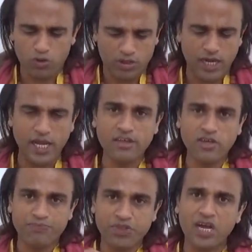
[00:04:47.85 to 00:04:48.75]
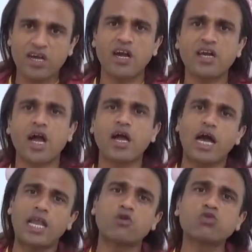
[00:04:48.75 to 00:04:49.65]
करें कि जब तक ग्रहण का
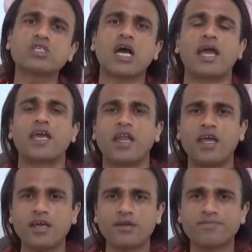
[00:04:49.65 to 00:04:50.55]
काल है कुछ खाएंगे नहीं